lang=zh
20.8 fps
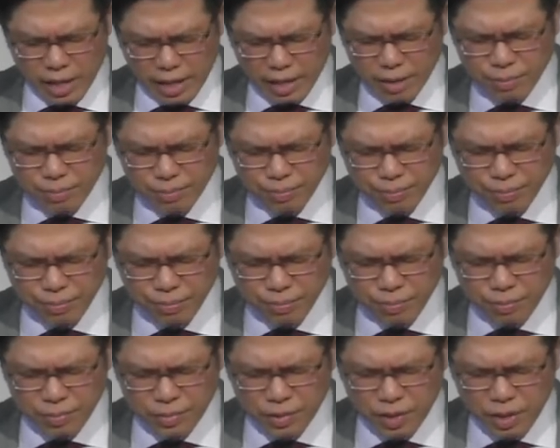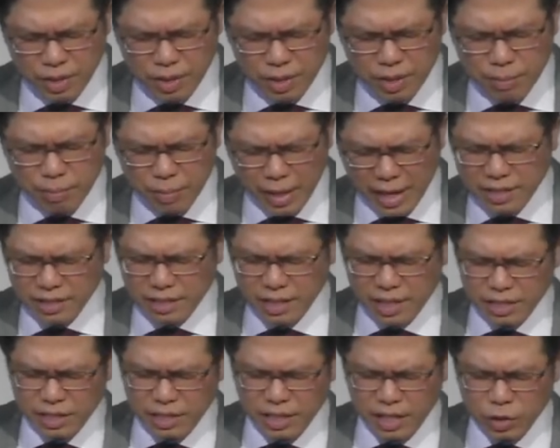短时间内完
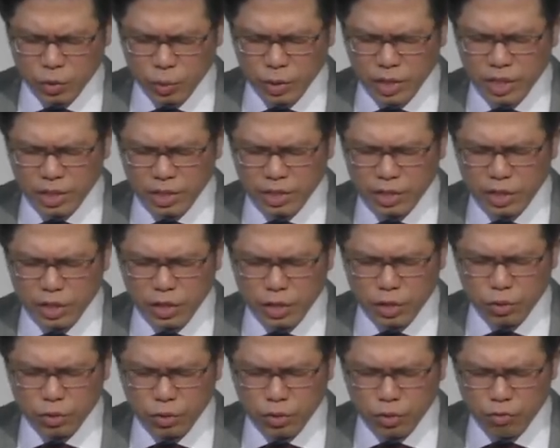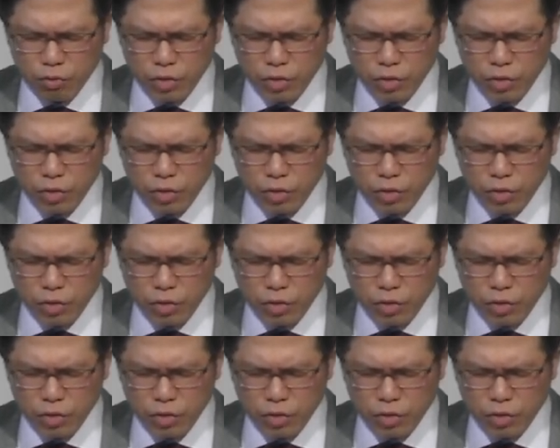成这件事情。